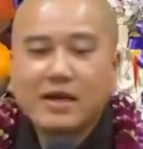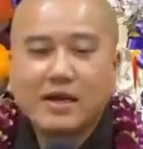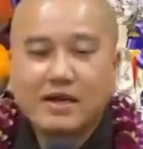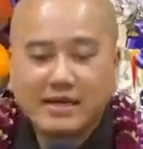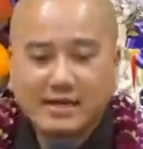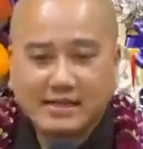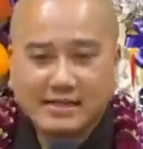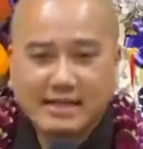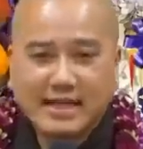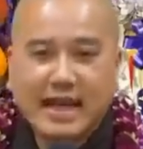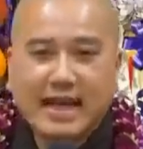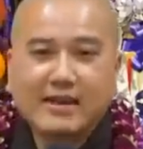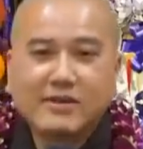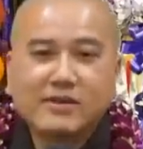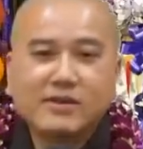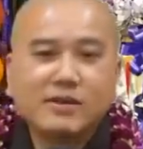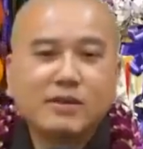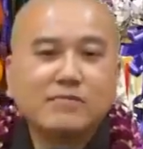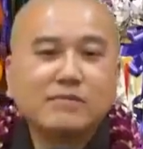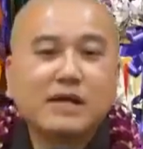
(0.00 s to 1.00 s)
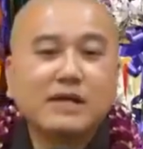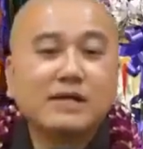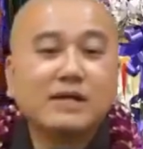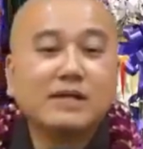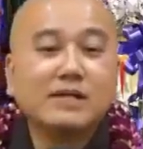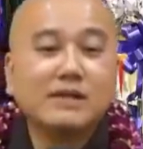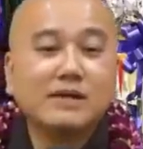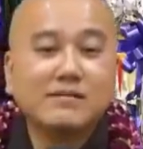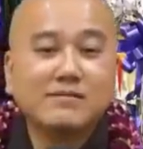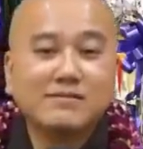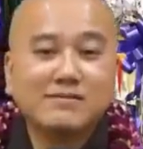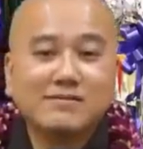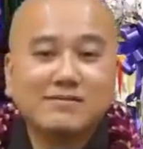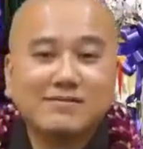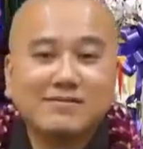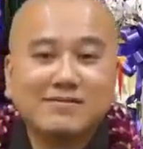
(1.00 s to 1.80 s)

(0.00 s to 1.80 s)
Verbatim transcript: hình dáng nó giống cây đinh không?